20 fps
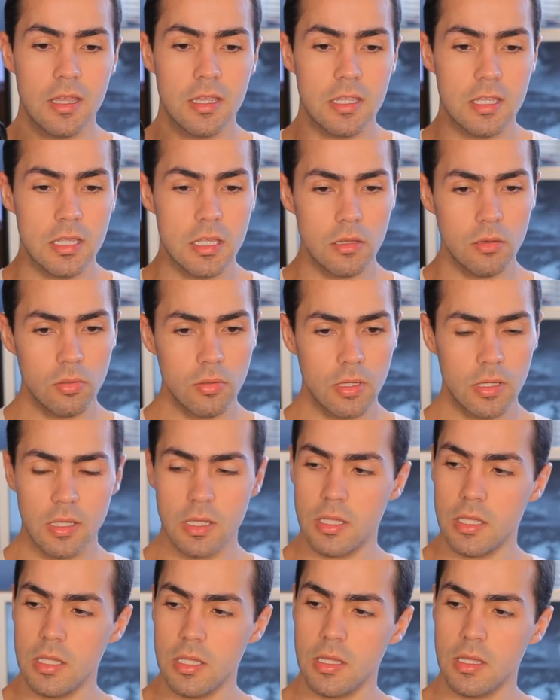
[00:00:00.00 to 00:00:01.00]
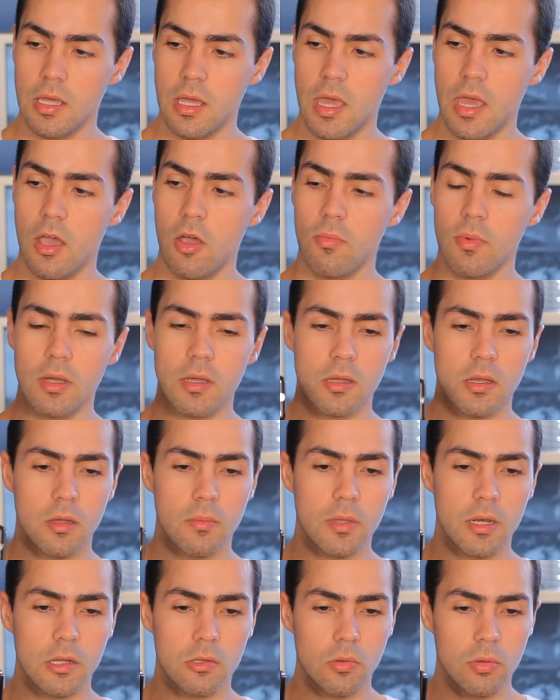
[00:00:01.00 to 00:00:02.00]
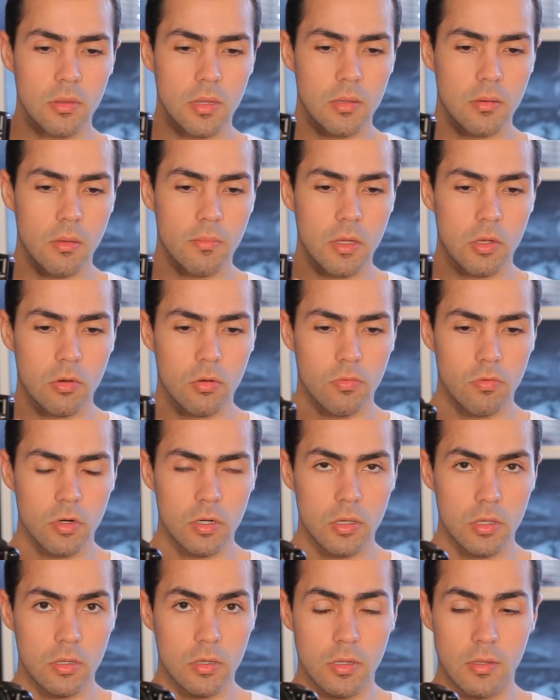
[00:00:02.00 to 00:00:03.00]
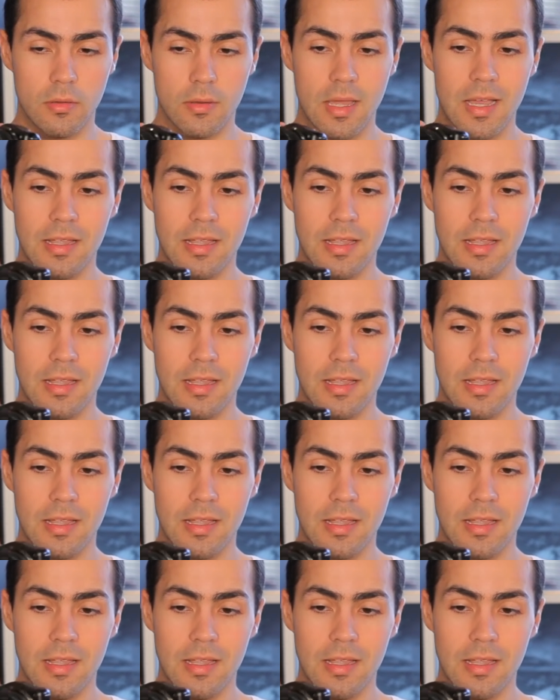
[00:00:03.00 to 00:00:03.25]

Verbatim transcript: E isso daqui é uma câmera do sistema Micro Four Thirds.